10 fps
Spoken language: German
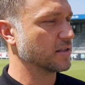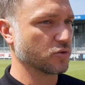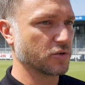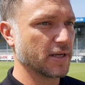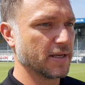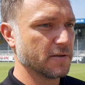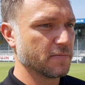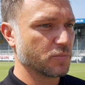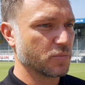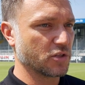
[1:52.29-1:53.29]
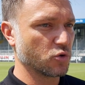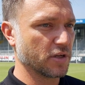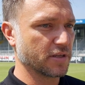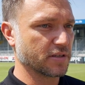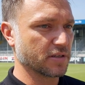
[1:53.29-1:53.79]
Und
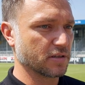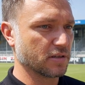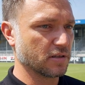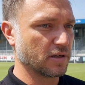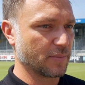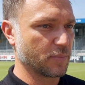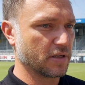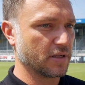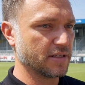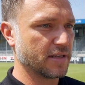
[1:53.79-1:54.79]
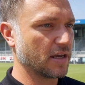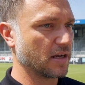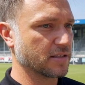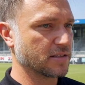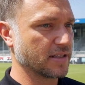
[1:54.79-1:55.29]
natürlich äh, hat man eine Idee
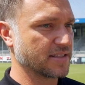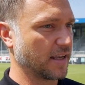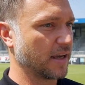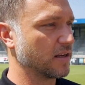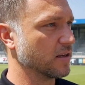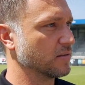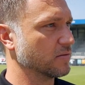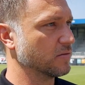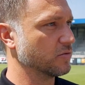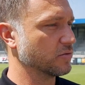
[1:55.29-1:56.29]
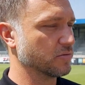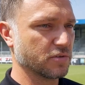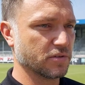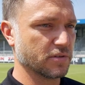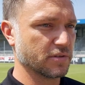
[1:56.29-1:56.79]
als, als Trainer und
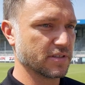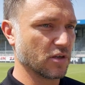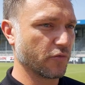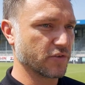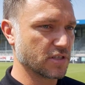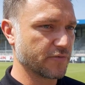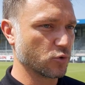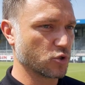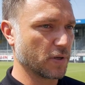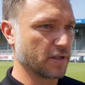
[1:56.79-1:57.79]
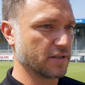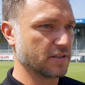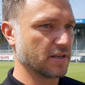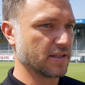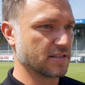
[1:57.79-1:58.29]
äh, dieser Offensivfußball, den ich
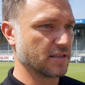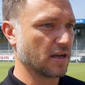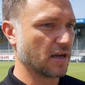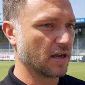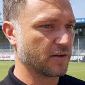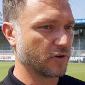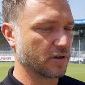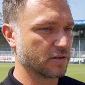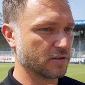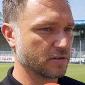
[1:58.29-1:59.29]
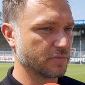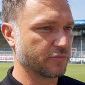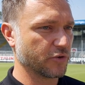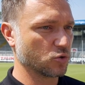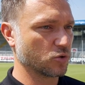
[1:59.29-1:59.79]
die letzten Jahre einfach ähm,
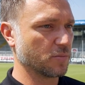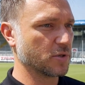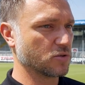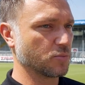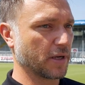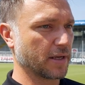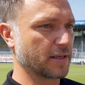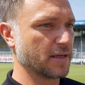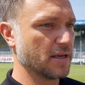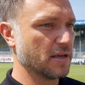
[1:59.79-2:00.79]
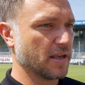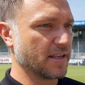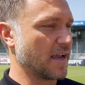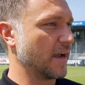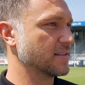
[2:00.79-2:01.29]
versucht habe mitzuprägen,
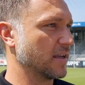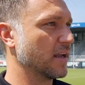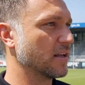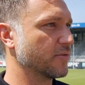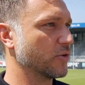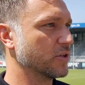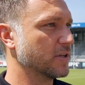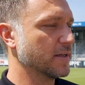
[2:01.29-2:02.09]
ist ein Teil davon.